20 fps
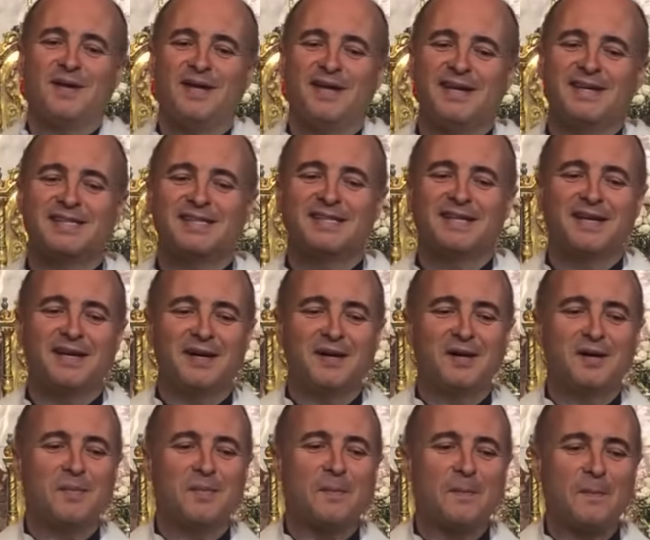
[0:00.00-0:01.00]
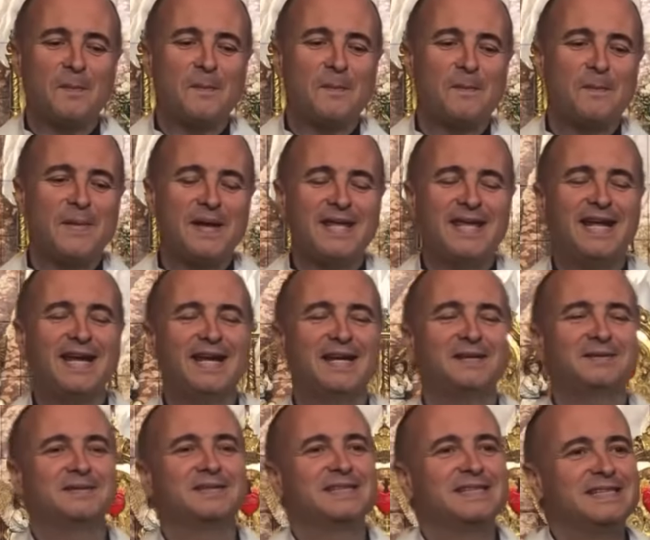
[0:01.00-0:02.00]
Esta
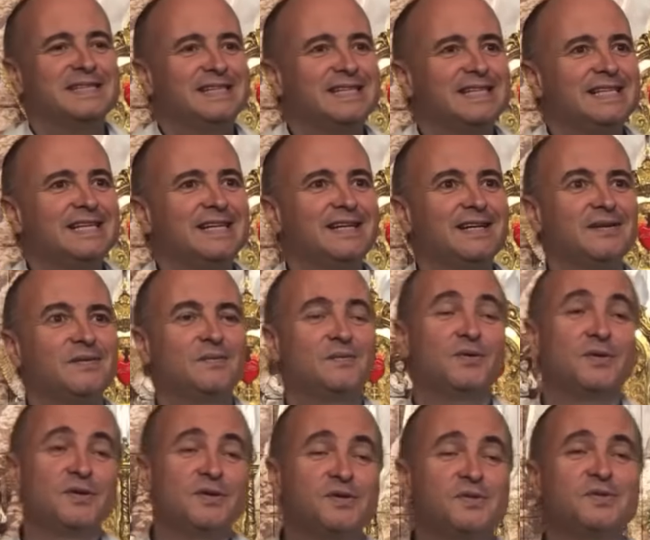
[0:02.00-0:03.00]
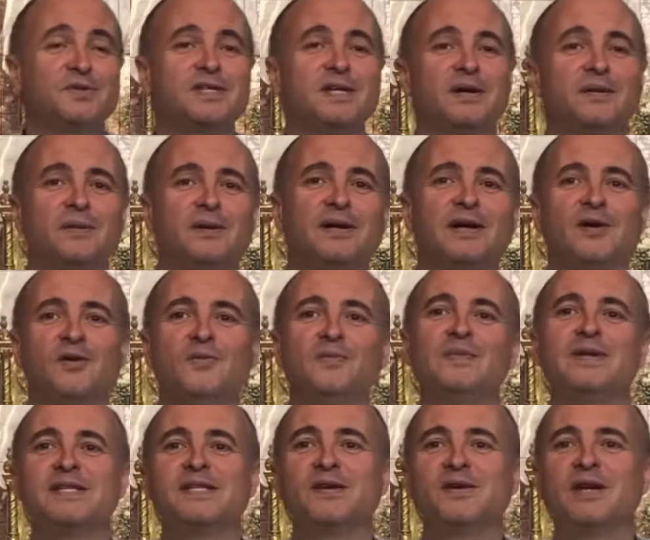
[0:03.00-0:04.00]
semana leía, bueno, escuchaba a un
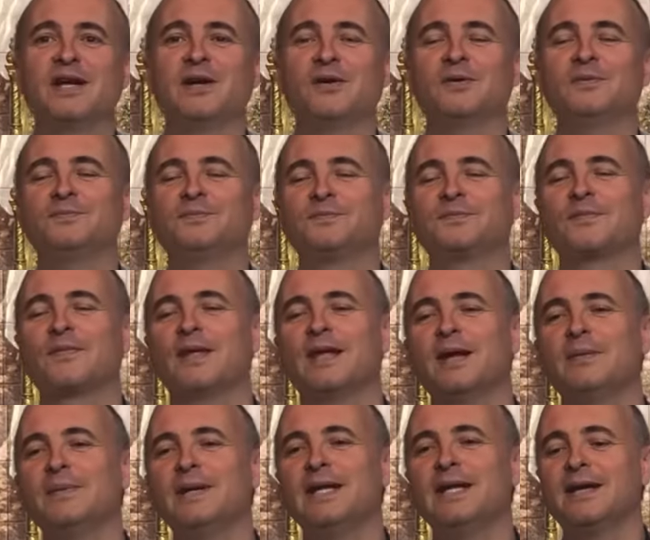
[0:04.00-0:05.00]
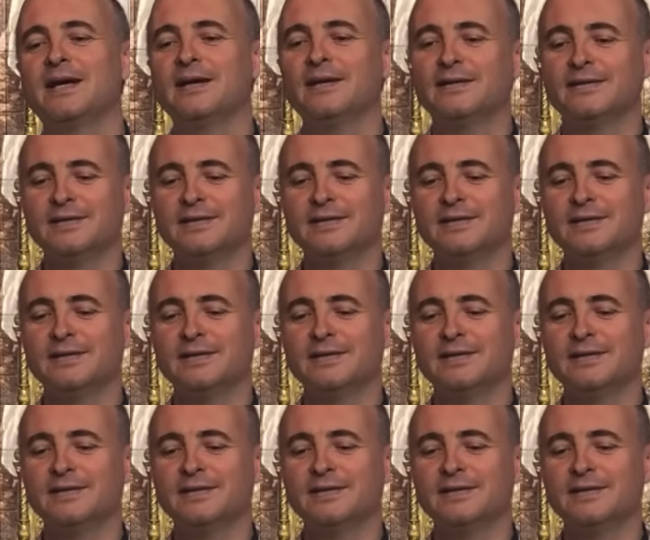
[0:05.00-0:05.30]
misionero en América